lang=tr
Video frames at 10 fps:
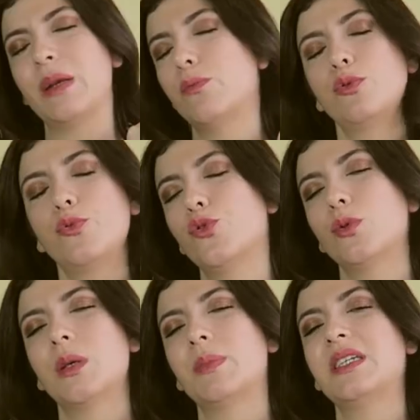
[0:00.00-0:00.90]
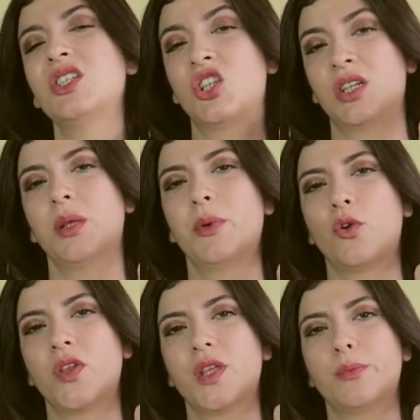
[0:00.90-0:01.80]
Benim bulunduğum gibi ışıklı bir
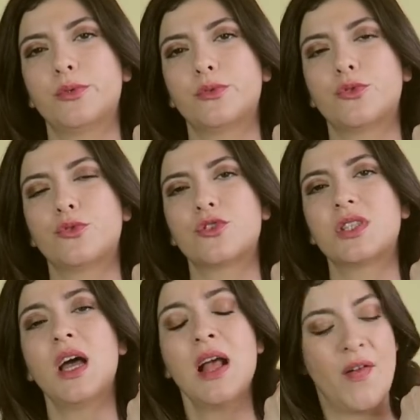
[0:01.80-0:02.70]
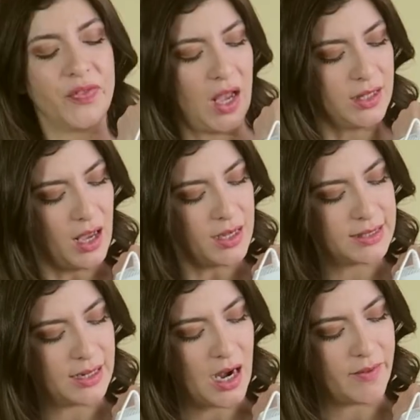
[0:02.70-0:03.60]
odada bulunduğunuzda daha da
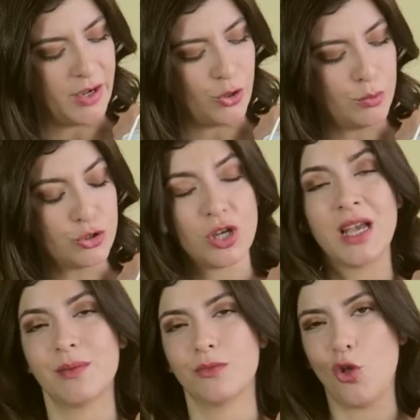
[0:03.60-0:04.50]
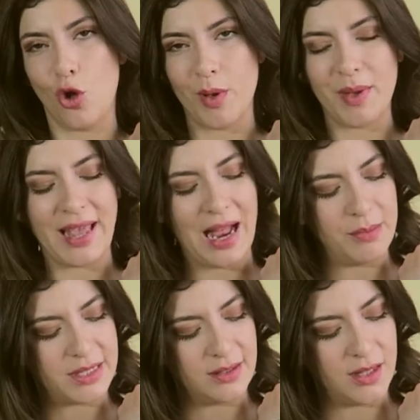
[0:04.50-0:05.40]
az zarar veriyormuş. Dövmeme
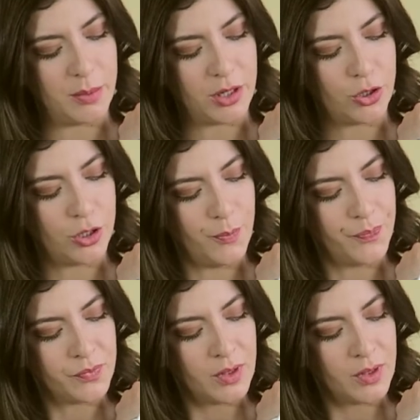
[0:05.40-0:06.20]
gelmesin diye bakıyorum.